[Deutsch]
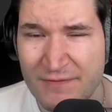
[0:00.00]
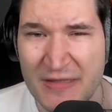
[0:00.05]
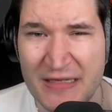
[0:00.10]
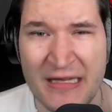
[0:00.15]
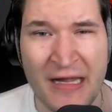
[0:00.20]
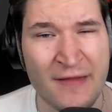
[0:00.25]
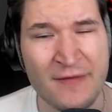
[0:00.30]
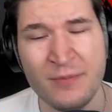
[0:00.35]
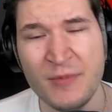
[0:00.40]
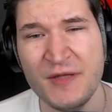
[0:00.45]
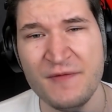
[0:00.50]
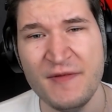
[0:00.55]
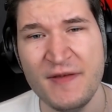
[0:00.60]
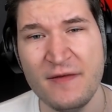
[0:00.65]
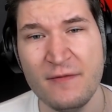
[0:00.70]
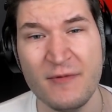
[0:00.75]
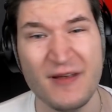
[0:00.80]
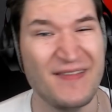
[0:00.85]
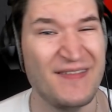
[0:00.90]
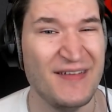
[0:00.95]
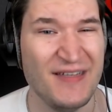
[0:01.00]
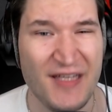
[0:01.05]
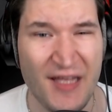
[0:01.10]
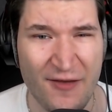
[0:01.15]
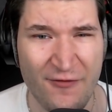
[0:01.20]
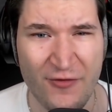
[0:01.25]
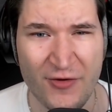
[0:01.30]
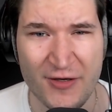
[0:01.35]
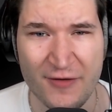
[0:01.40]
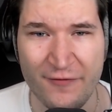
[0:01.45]
Lasst mich wissen, was ihr
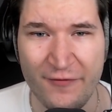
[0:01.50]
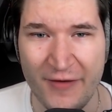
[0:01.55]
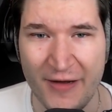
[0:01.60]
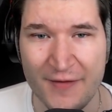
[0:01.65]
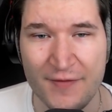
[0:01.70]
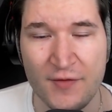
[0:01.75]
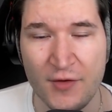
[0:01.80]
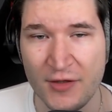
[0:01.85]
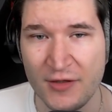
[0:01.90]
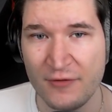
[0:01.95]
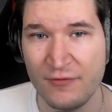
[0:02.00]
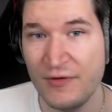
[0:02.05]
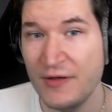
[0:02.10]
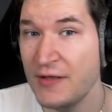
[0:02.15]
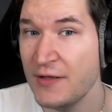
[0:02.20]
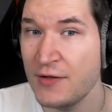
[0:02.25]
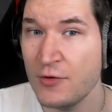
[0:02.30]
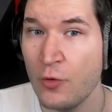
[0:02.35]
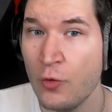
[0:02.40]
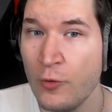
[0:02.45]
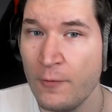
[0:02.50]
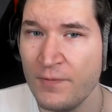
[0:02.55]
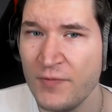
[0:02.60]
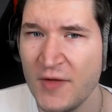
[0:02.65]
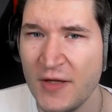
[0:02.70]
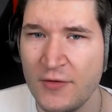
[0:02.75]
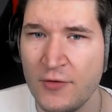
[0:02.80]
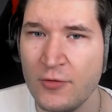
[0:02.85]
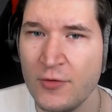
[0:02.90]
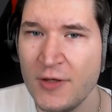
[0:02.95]
von den Fahrzeugen findet und
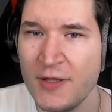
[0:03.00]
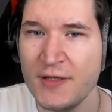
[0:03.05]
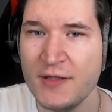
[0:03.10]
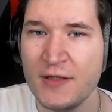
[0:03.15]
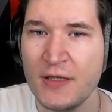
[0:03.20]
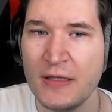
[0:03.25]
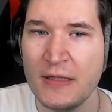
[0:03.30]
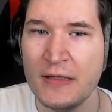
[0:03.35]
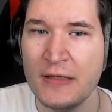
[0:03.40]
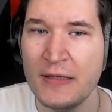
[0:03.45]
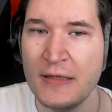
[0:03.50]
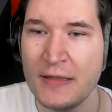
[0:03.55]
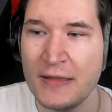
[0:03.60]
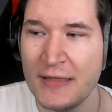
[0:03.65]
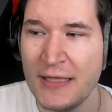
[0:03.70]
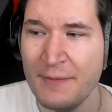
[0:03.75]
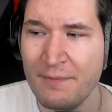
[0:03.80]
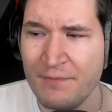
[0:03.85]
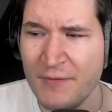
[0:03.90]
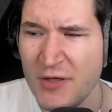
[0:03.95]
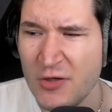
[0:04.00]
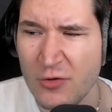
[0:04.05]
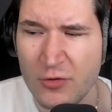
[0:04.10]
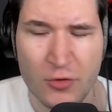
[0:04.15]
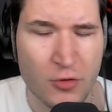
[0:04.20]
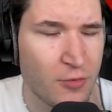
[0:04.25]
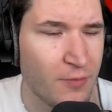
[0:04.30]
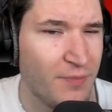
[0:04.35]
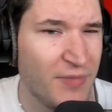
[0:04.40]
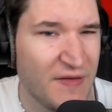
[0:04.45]
natürlich gebt mir doch
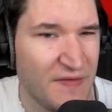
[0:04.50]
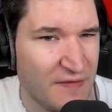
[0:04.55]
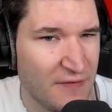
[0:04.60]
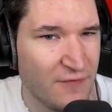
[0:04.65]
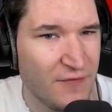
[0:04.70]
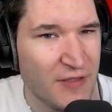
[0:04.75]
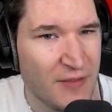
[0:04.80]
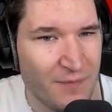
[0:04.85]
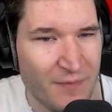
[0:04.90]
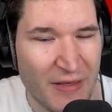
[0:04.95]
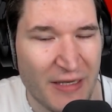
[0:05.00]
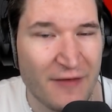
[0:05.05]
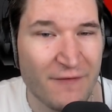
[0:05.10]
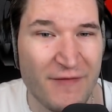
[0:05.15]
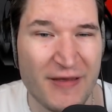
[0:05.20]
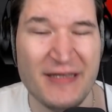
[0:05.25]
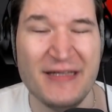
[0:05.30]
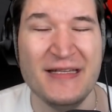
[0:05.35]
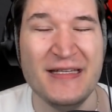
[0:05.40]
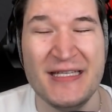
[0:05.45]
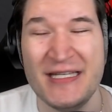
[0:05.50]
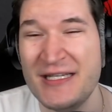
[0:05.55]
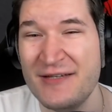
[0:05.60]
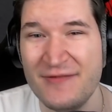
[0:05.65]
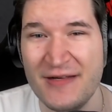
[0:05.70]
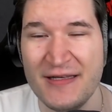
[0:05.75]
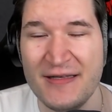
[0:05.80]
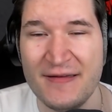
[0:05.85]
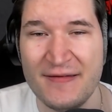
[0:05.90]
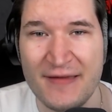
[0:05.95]
noch ein bisschen Feedback, wenn ihr
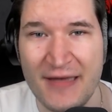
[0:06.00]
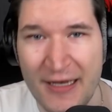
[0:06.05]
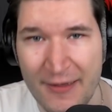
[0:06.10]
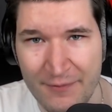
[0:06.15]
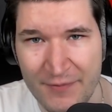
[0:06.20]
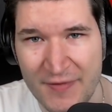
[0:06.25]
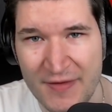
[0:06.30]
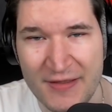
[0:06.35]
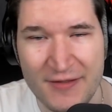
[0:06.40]
irgendwelches habt.